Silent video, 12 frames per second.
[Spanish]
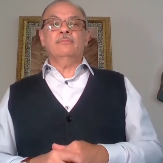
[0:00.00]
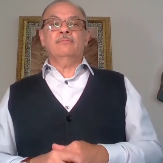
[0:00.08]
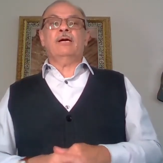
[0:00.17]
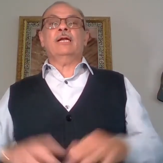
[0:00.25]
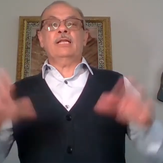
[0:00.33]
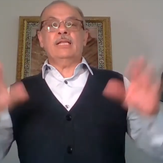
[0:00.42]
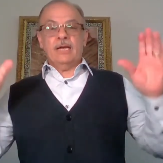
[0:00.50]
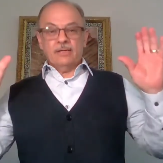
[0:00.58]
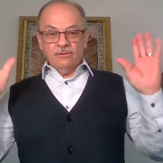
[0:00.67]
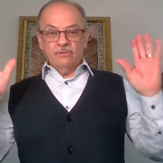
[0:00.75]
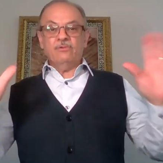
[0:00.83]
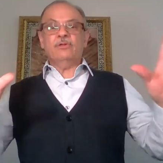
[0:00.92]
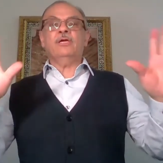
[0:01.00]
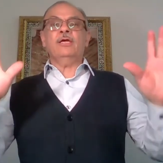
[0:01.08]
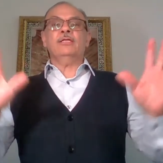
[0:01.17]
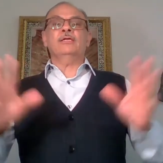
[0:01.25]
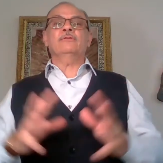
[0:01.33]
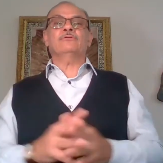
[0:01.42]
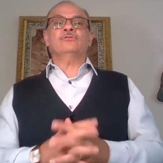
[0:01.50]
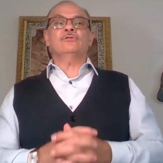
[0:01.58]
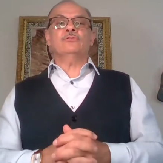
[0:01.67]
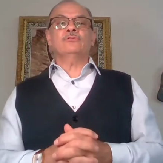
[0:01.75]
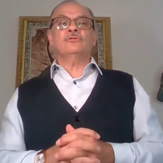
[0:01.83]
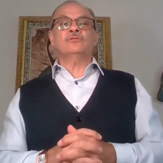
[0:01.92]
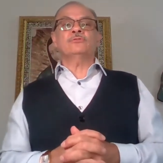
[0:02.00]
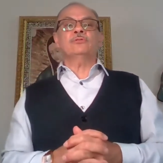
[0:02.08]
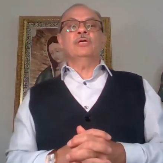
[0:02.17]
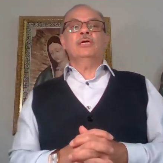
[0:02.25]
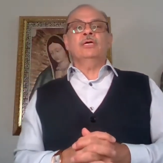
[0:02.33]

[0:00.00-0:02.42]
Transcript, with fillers: para la gloria de nosotros,